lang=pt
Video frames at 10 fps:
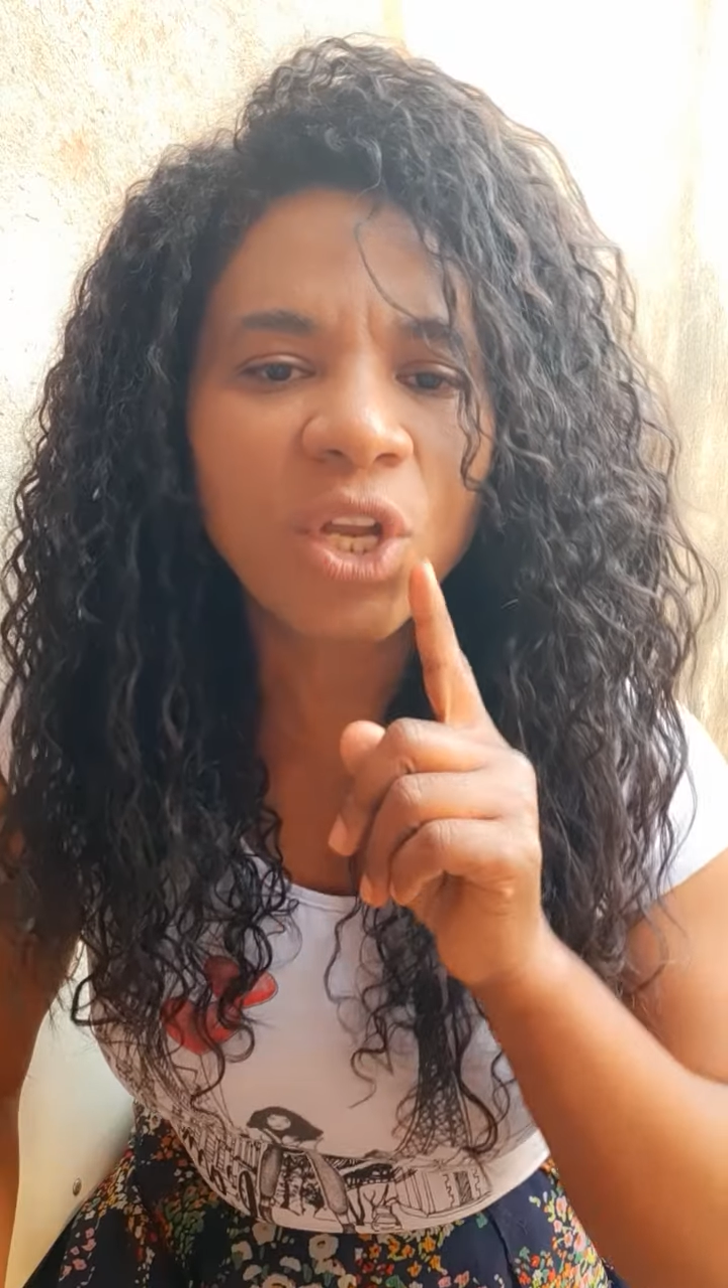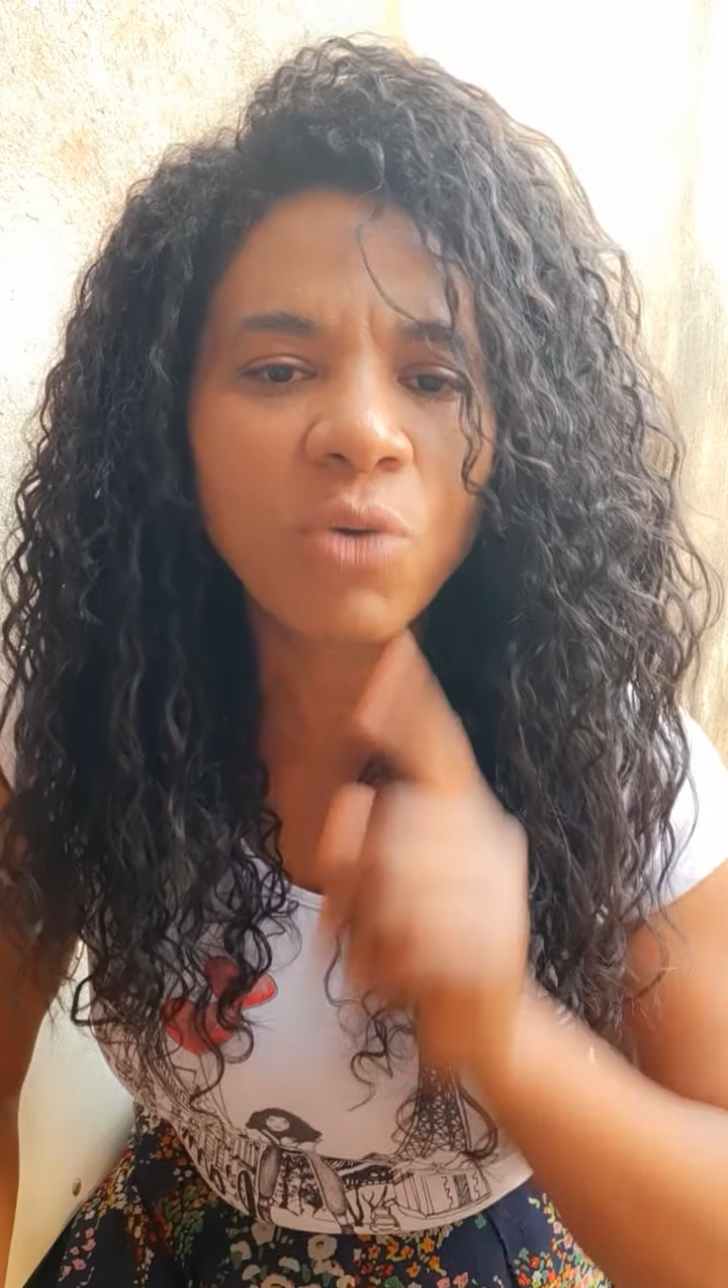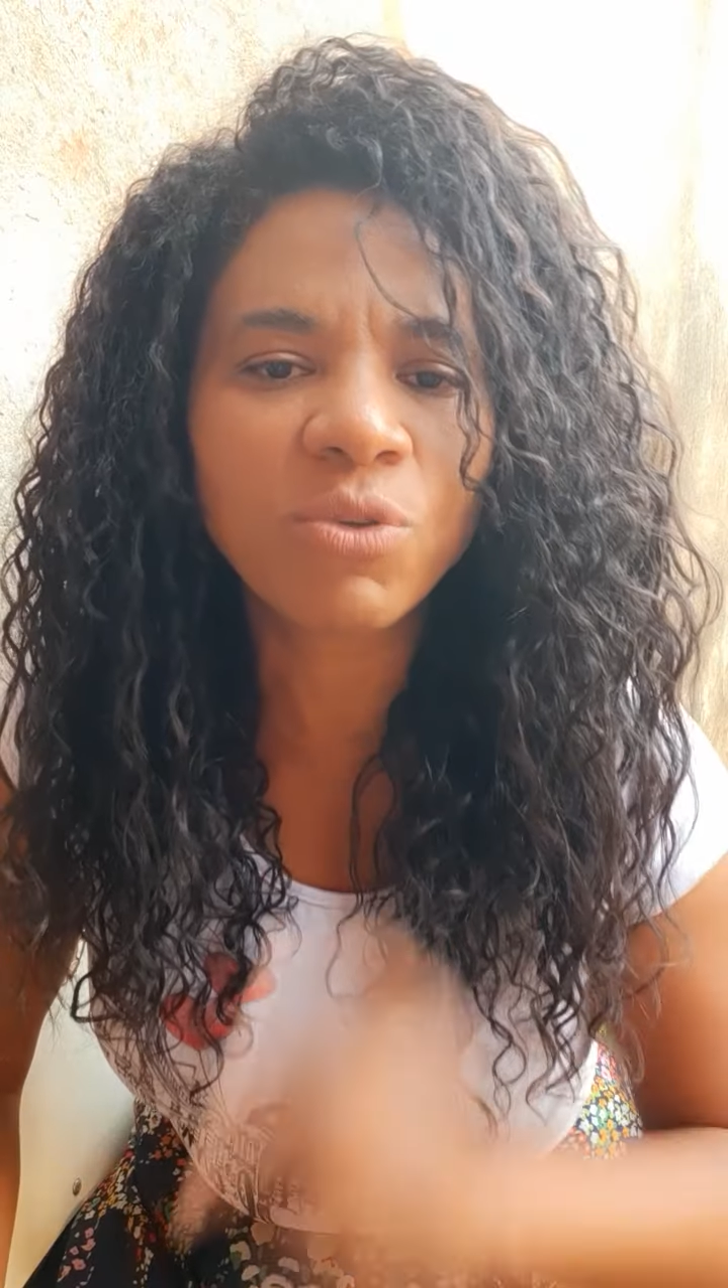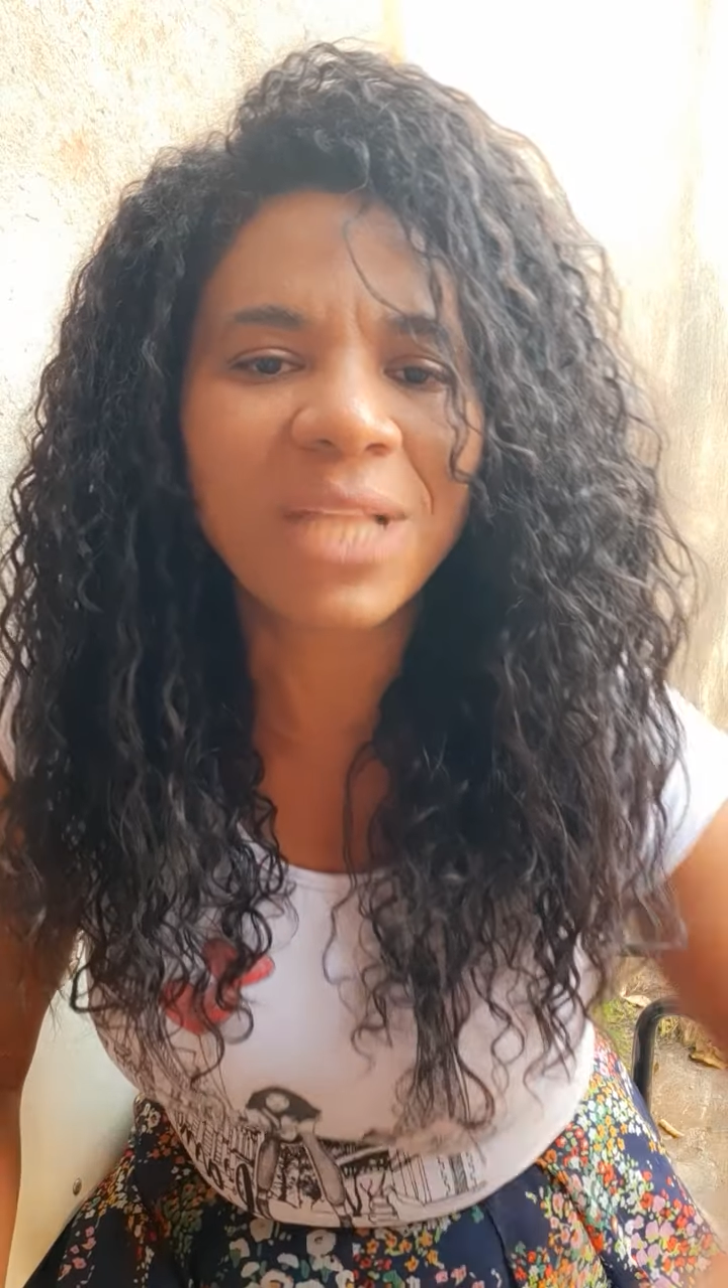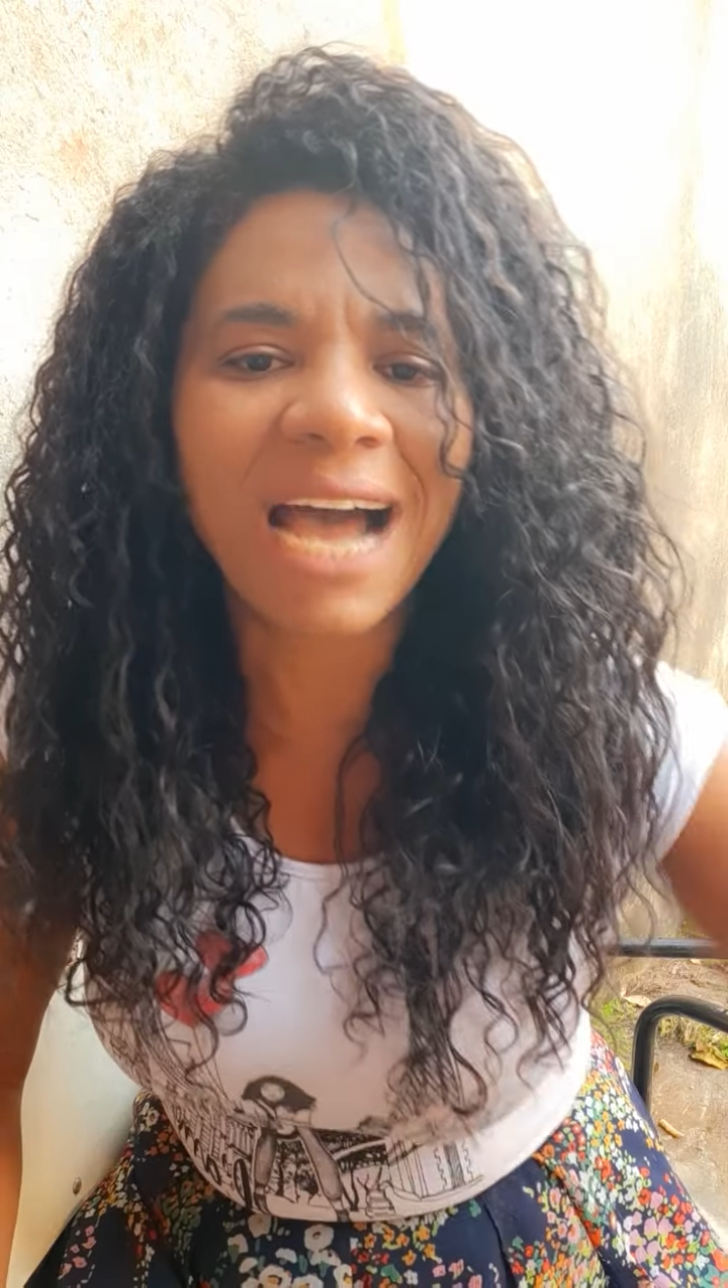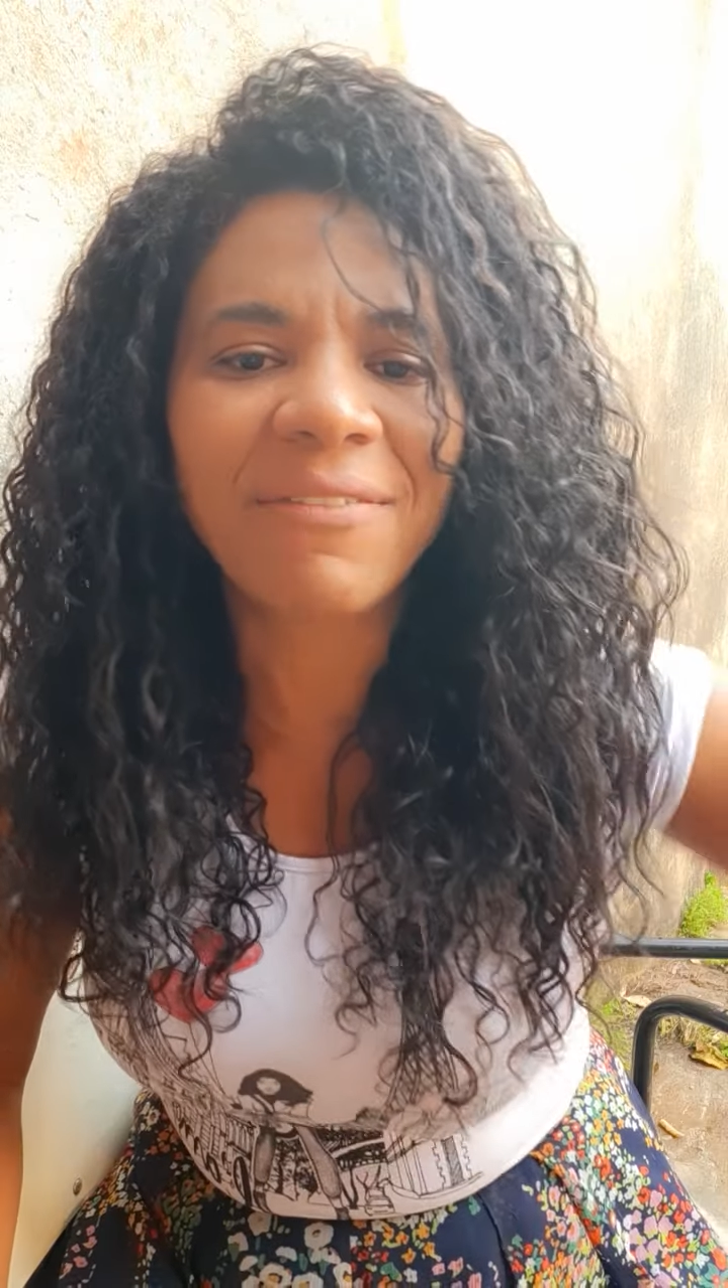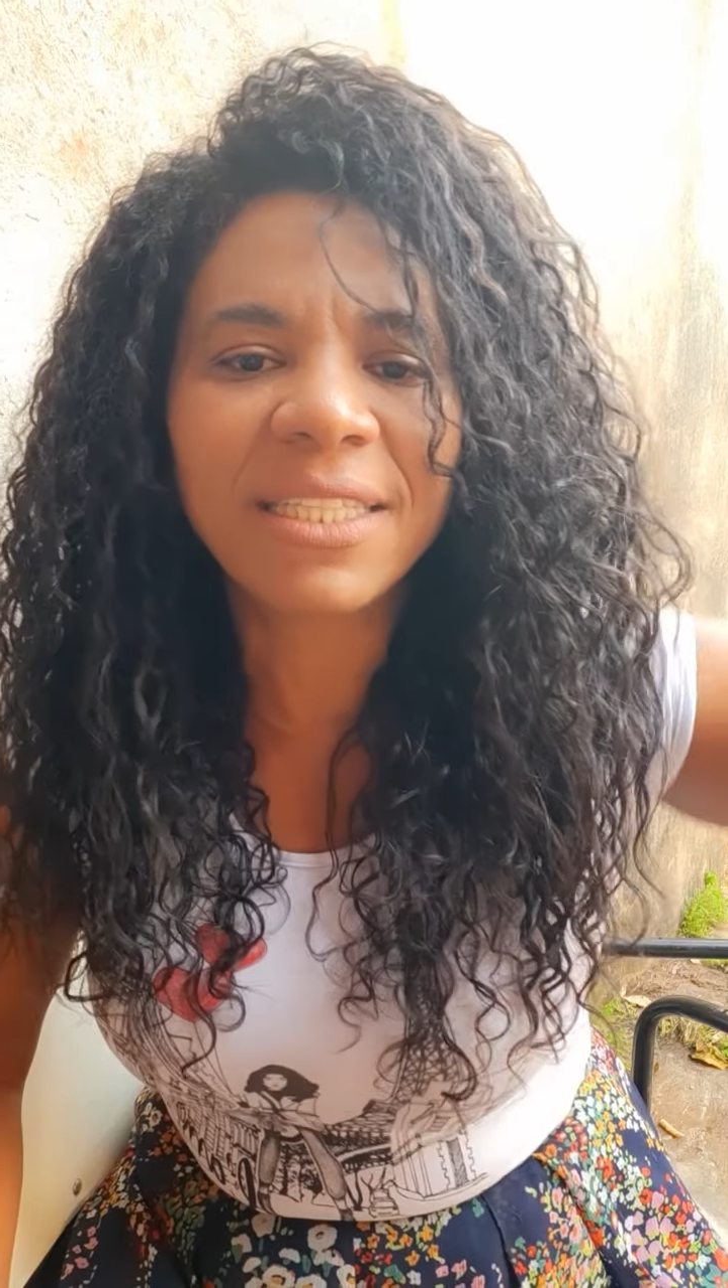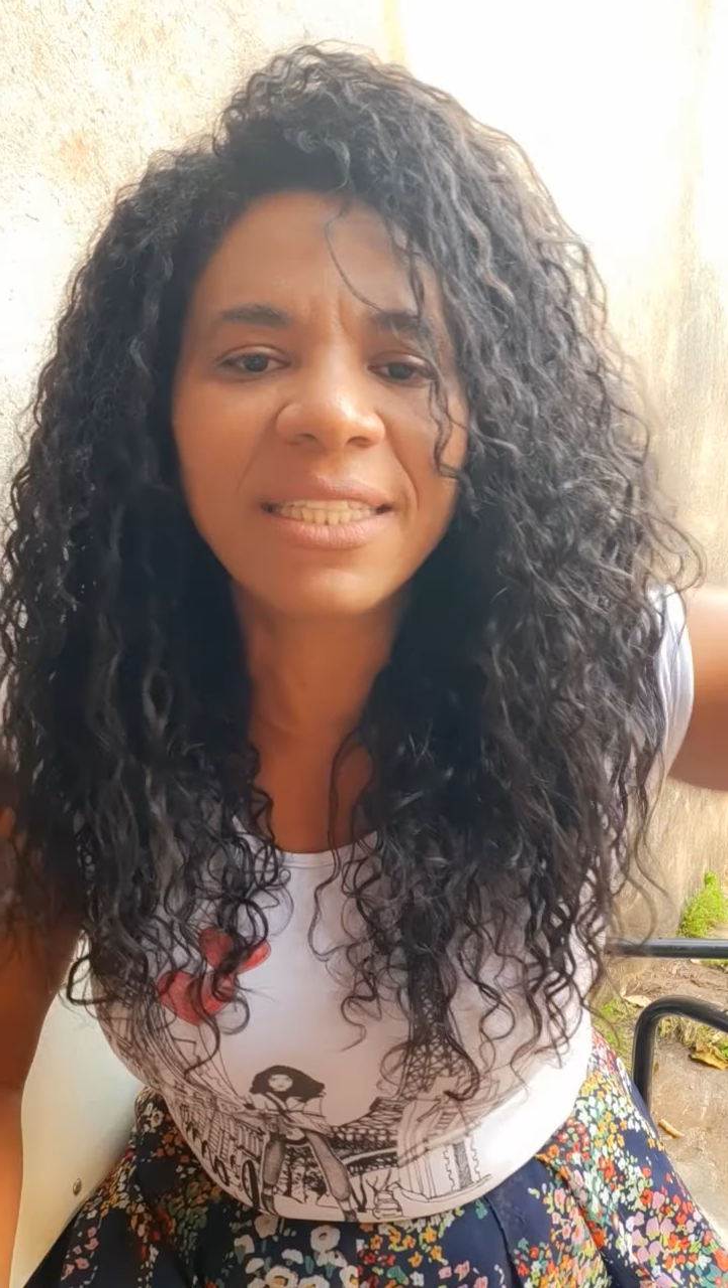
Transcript: não mudava,